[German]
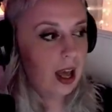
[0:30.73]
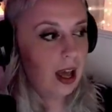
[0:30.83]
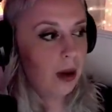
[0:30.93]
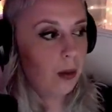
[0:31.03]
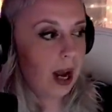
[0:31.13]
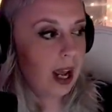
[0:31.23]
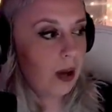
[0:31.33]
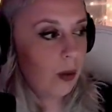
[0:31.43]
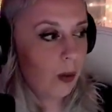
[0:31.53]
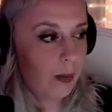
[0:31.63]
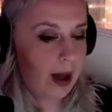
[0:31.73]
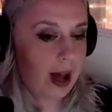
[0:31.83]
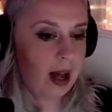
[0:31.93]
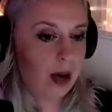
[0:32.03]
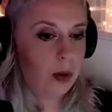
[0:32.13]
Ray
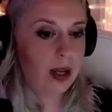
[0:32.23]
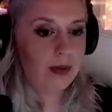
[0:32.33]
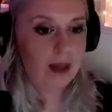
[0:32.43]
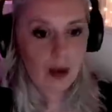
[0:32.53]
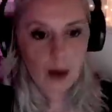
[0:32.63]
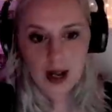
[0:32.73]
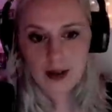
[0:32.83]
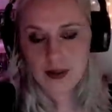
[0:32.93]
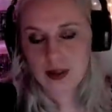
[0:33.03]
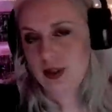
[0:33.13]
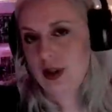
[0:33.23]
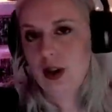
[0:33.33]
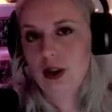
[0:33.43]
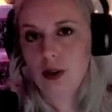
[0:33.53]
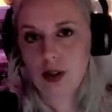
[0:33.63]
Omar Rivera wird
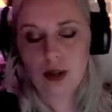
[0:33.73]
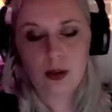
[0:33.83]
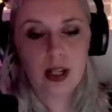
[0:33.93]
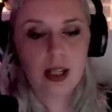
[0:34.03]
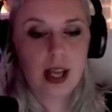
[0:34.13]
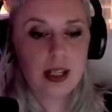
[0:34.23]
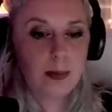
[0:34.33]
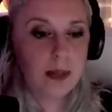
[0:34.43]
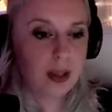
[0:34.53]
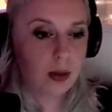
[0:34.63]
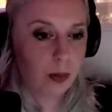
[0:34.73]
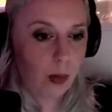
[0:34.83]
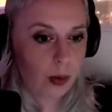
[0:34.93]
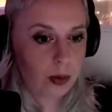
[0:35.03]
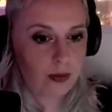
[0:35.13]
1973
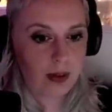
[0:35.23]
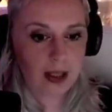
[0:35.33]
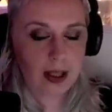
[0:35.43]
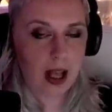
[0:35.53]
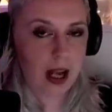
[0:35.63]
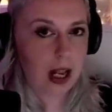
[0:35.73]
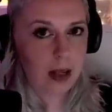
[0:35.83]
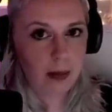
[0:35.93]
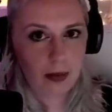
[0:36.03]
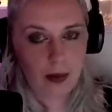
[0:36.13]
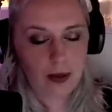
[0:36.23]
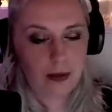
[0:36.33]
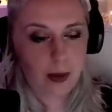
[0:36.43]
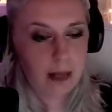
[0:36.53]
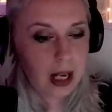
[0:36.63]
geboren und wächst in einer liebevollen
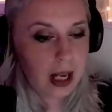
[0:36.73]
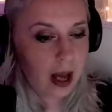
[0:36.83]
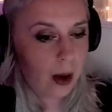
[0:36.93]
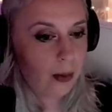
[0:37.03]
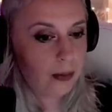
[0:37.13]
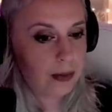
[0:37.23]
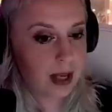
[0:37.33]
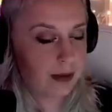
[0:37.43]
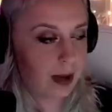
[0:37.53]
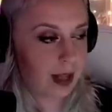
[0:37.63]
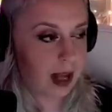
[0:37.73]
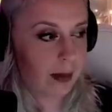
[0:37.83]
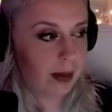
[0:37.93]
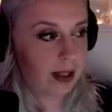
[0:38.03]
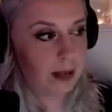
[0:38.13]
Familie auf. Sein Vater
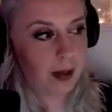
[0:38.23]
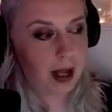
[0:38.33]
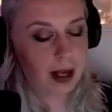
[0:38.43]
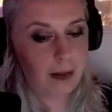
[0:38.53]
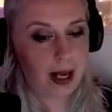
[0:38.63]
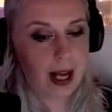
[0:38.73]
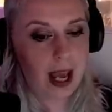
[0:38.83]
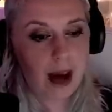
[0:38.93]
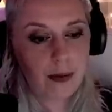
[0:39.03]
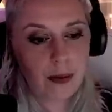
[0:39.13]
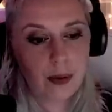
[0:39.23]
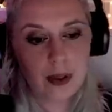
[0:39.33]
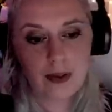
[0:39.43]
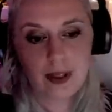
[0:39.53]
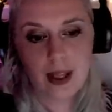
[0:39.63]
arbeitet bei der Air
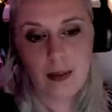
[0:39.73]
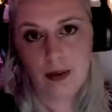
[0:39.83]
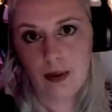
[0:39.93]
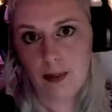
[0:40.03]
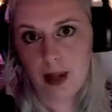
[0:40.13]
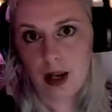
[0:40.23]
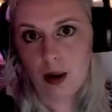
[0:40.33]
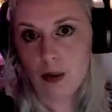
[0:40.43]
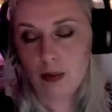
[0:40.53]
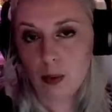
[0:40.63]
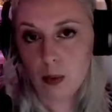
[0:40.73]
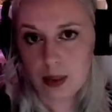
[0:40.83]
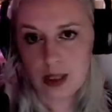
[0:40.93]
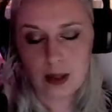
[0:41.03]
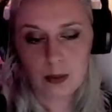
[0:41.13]
Force, weshalb die Familie oft
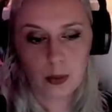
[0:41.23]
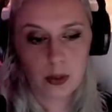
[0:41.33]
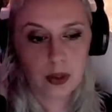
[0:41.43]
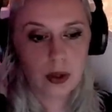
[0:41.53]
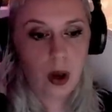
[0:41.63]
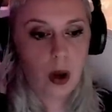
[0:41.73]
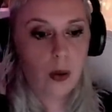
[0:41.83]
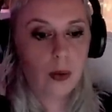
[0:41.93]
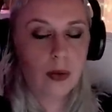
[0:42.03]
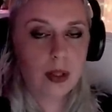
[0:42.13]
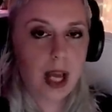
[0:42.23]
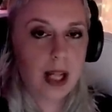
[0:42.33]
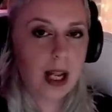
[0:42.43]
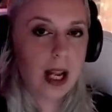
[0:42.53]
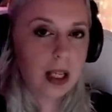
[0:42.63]
umziehen muss. Und er
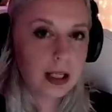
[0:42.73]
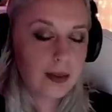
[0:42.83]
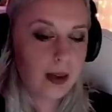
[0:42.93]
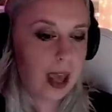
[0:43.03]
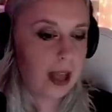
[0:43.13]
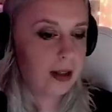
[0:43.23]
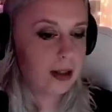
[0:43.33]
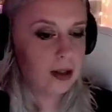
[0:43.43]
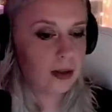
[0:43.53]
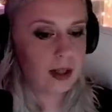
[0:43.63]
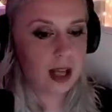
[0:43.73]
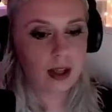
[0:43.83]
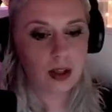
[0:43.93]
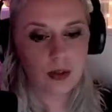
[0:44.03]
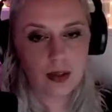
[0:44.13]
hat ein enges Verhältnis zu
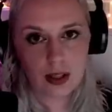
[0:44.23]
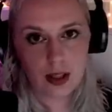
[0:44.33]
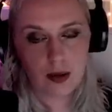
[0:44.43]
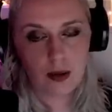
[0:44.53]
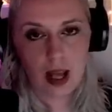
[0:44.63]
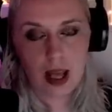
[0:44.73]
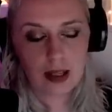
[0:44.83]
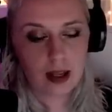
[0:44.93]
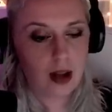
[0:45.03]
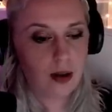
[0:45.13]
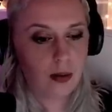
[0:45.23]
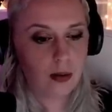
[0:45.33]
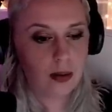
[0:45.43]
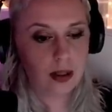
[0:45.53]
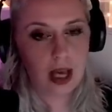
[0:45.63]
seinen Geschwistern und Eltern
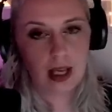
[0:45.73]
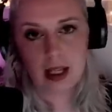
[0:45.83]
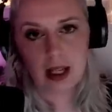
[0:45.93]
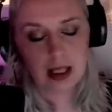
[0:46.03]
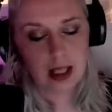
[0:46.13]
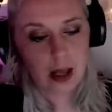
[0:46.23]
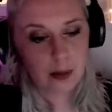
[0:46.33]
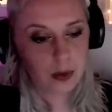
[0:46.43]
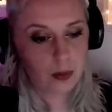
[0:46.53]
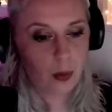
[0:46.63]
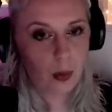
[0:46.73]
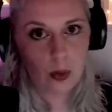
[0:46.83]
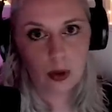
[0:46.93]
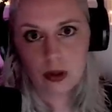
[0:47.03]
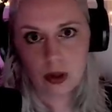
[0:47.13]
und er gilt als lebensfroh,
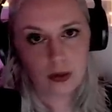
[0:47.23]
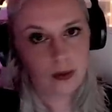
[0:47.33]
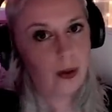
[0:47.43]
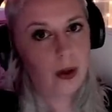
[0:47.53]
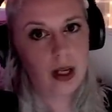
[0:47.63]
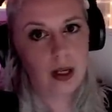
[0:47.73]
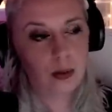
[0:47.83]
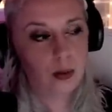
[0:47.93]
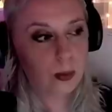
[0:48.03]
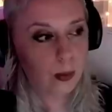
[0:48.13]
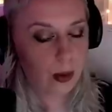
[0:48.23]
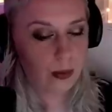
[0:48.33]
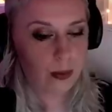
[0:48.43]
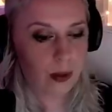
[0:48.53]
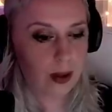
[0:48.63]
kontaktfreudig und
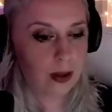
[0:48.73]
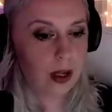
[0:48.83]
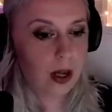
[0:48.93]
humorvoll.